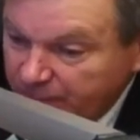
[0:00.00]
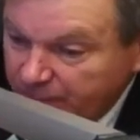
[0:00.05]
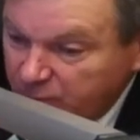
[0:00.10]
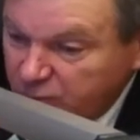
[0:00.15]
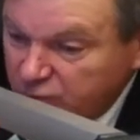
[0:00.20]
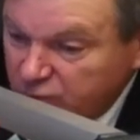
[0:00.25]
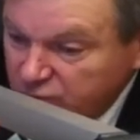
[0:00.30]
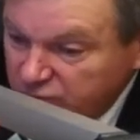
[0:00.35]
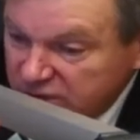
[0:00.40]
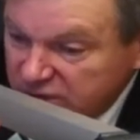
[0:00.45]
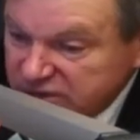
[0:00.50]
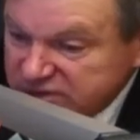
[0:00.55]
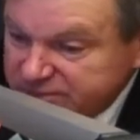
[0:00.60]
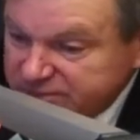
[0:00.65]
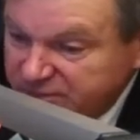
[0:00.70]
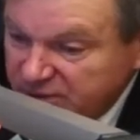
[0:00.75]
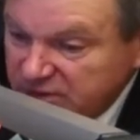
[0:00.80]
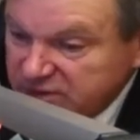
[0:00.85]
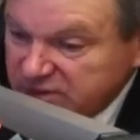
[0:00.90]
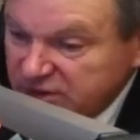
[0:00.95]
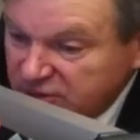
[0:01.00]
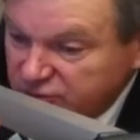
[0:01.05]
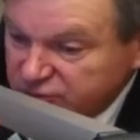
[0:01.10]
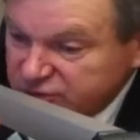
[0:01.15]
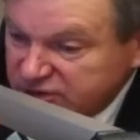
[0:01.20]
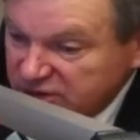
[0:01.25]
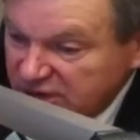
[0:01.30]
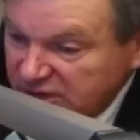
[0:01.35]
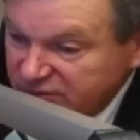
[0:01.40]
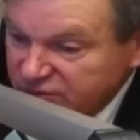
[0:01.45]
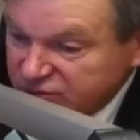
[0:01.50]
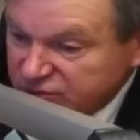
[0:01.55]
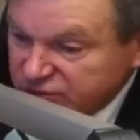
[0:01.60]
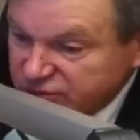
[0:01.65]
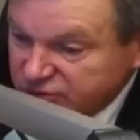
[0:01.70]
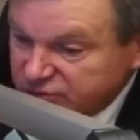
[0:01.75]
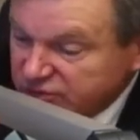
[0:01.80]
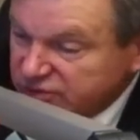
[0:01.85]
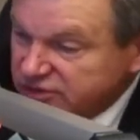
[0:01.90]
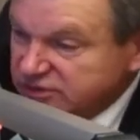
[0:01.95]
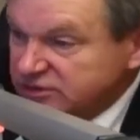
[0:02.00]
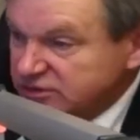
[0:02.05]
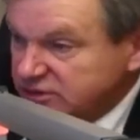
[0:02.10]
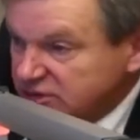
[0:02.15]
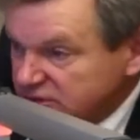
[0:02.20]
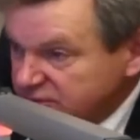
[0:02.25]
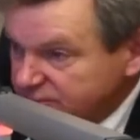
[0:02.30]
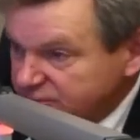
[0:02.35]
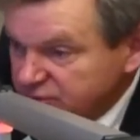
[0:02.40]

które spełniał Ausztrawicz, są nie znikły,